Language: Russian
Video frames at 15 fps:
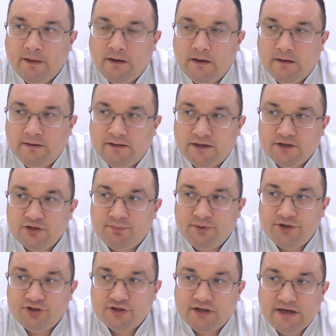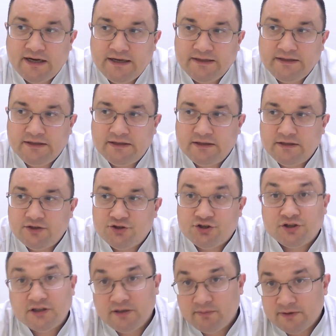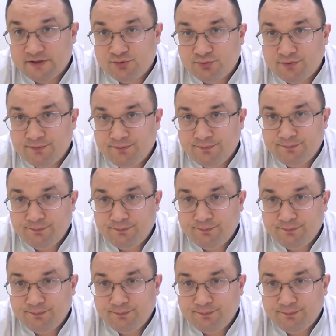а, даже прижигание жидким азотом.